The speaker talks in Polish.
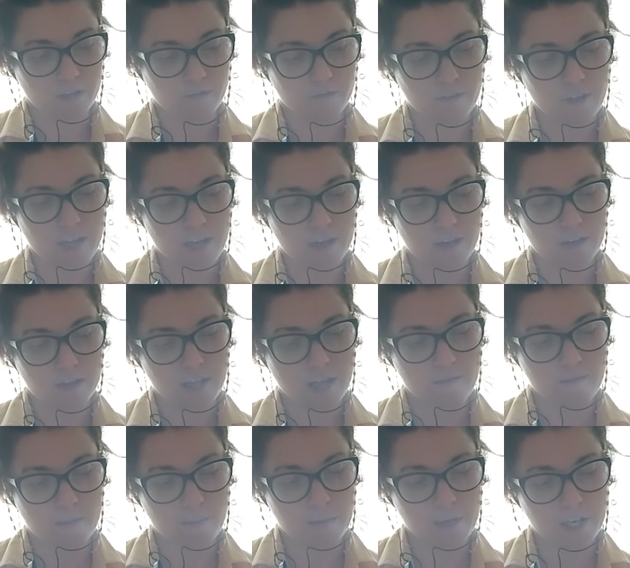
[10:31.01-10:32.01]
Wie,
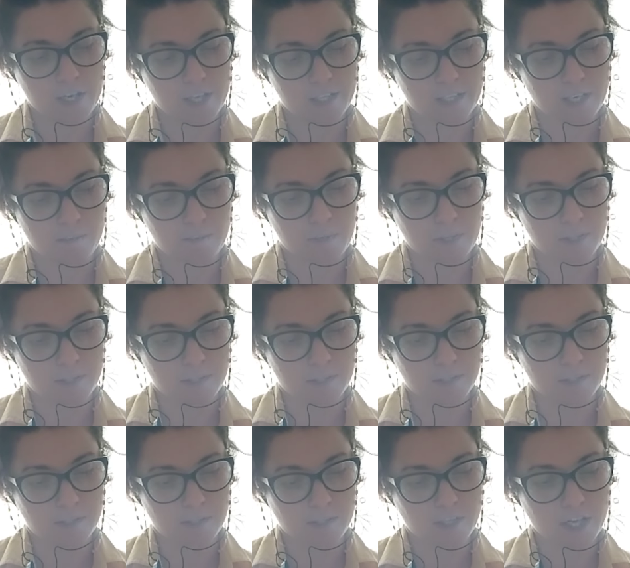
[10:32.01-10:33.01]
nie wiem, ile dla mnie,
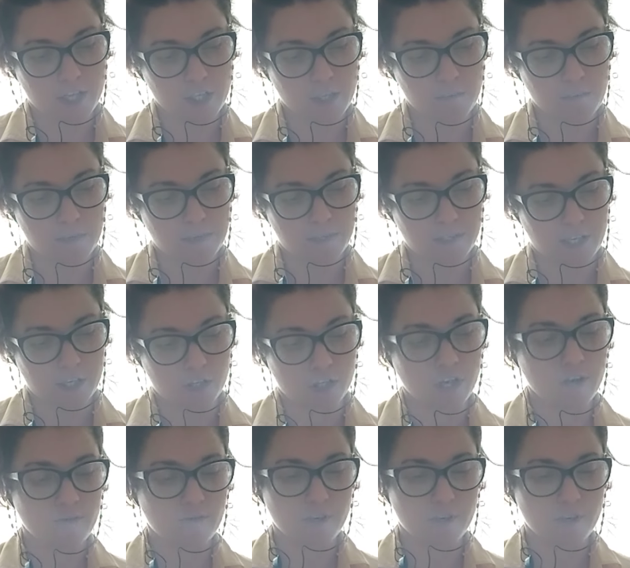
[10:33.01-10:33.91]
dla Ciebie znaczę.